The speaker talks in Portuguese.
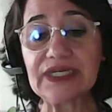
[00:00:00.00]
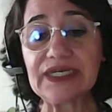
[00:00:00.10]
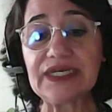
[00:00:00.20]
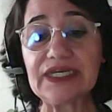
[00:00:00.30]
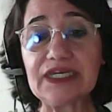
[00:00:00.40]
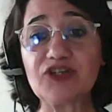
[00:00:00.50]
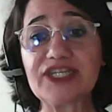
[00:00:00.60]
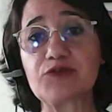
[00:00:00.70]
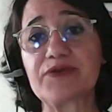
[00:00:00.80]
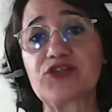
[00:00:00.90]
e
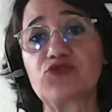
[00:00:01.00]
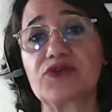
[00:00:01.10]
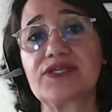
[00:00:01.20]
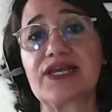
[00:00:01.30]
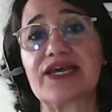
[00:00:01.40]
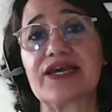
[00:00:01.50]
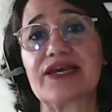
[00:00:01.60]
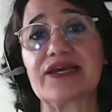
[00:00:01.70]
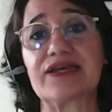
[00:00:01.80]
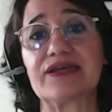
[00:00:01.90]
muitas pessoas
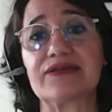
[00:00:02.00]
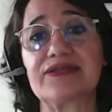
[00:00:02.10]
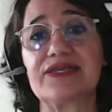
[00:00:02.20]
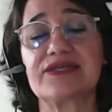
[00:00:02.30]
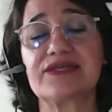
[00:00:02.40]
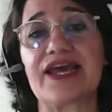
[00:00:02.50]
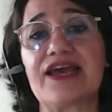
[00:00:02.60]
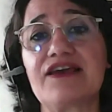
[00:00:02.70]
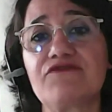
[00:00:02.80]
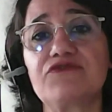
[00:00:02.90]
é, se
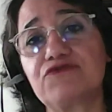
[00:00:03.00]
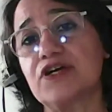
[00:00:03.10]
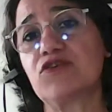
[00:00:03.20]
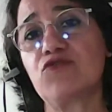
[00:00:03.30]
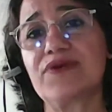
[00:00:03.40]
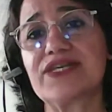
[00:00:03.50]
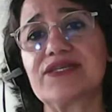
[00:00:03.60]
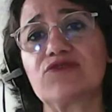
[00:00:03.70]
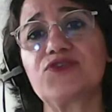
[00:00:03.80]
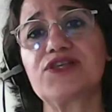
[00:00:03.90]
inscrevem, vão, mas
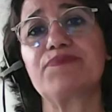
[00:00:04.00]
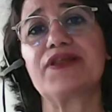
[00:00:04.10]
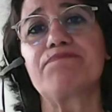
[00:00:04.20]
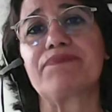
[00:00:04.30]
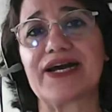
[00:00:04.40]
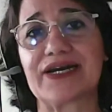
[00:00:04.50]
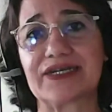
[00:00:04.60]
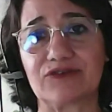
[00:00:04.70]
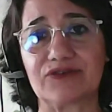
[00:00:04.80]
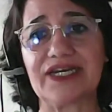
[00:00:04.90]
não se
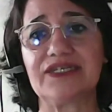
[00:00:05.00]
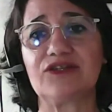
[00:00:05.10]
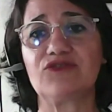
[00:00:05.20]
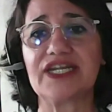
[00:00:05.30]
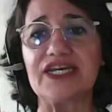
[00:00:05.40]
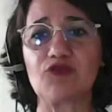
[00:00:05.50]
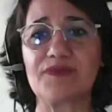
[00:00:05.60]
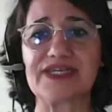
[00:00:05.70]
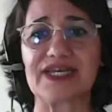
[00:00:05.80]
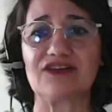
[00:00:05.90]
preparam, né? Então eu queria
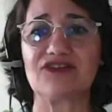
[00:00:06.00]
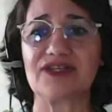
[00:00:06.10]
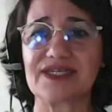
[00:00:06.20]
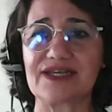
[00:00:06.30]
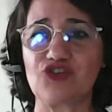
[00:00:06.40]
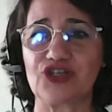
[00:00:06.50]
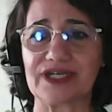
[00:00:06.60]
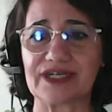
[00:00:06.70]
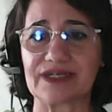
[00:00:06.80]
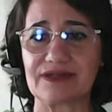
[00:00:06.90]
começar dando essas dicas.